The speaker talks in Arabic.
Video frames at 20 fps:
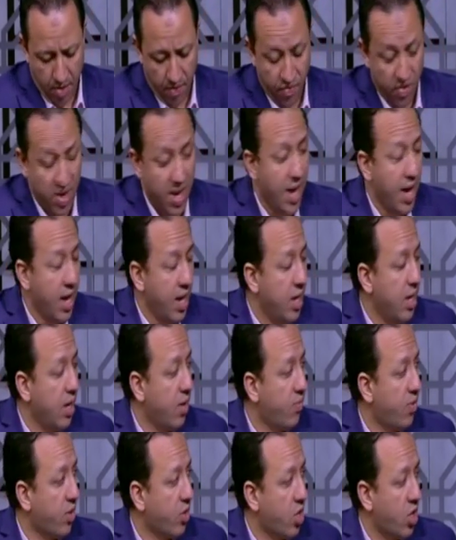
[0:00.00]
فيها ايه
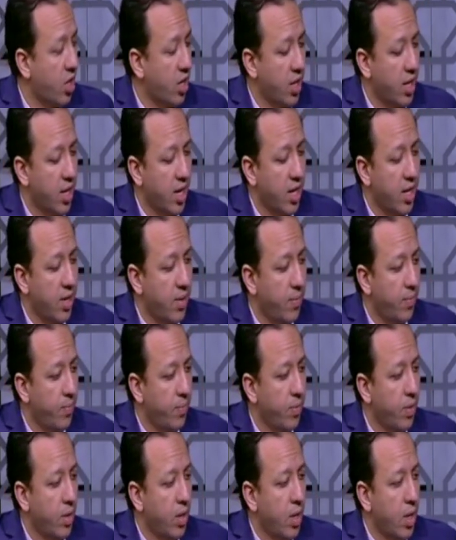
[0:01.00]
الفتره اللي جايه
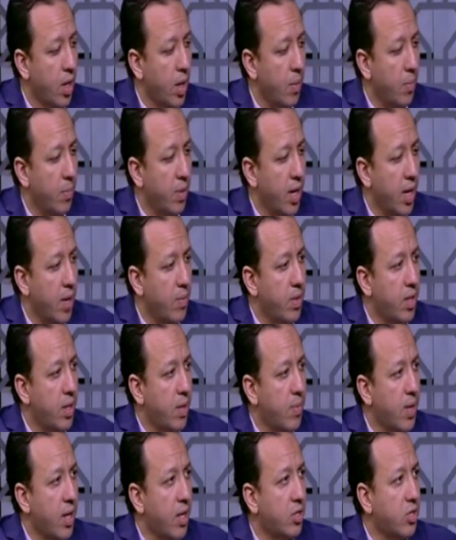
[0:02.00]
بجانب
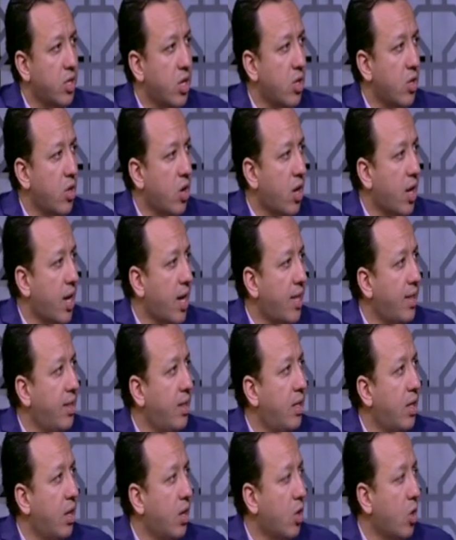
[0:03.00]
ان مجلس الاداره
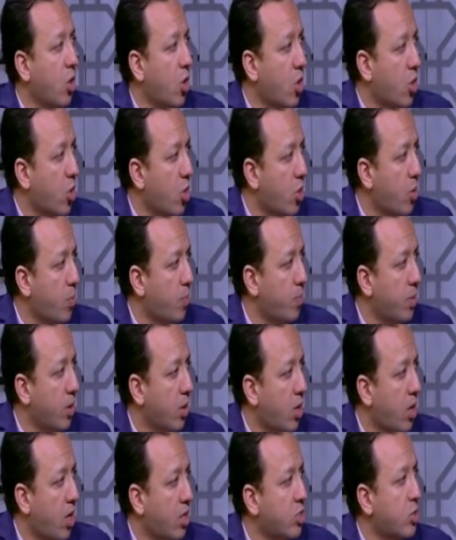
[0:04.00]
خد قرار
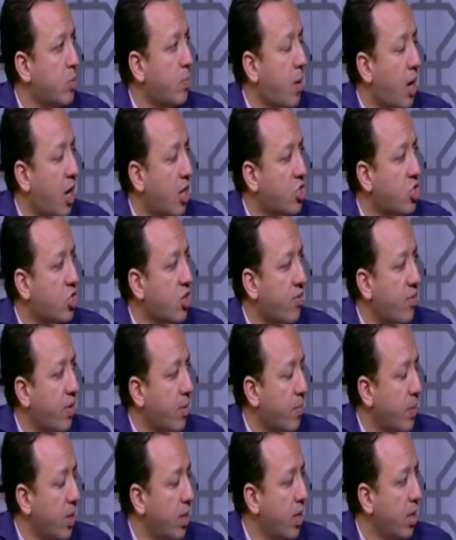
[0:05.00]
بخصم
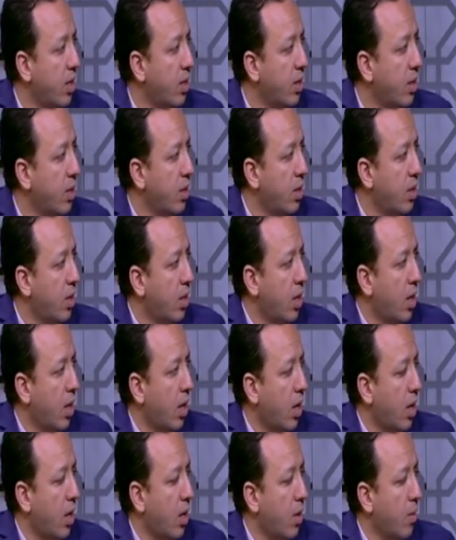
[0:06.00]
10%
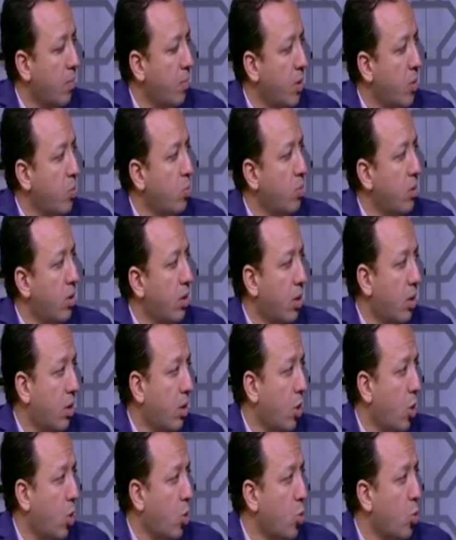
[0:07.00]
آه، من
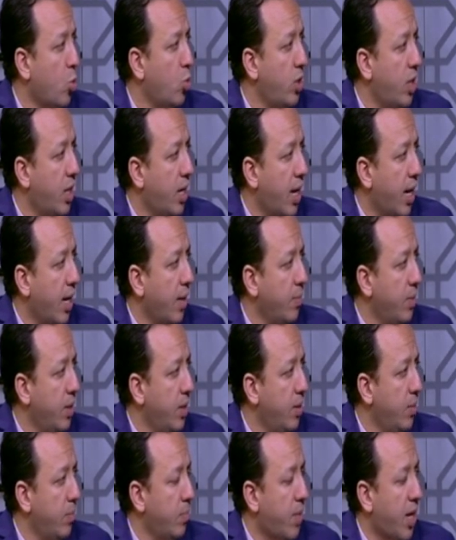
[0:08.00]
آه، عقود
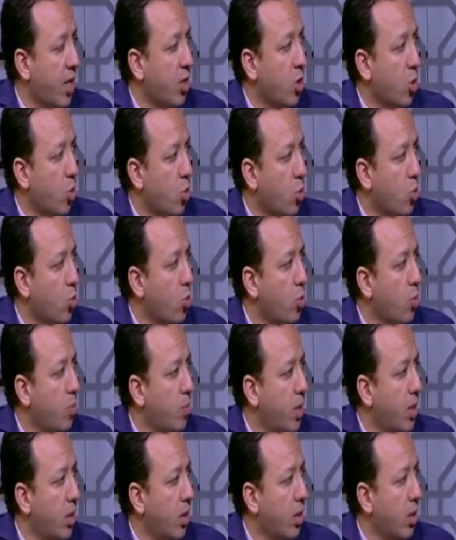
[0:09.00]
اللاعبين بعد الخروج
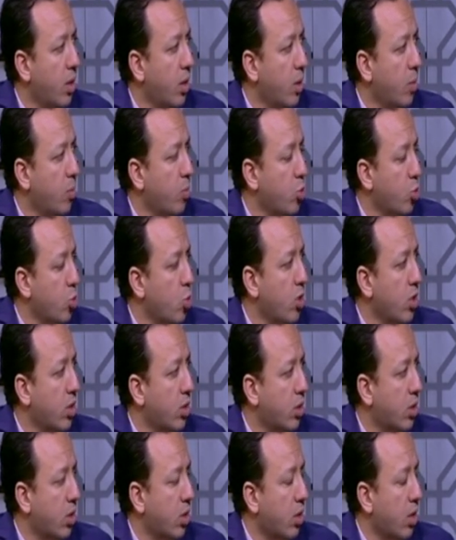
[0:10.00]
من آه، بطوله
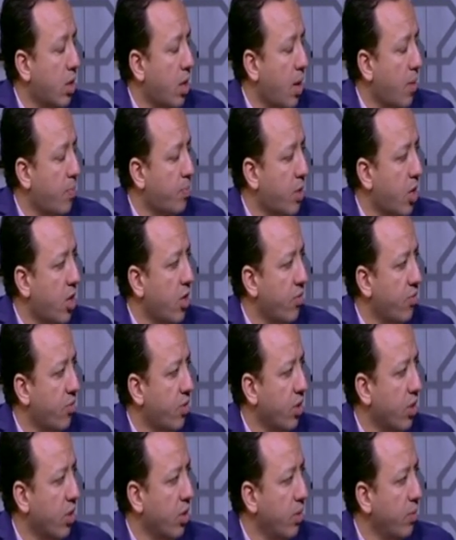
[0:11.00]
ابطال افريقيا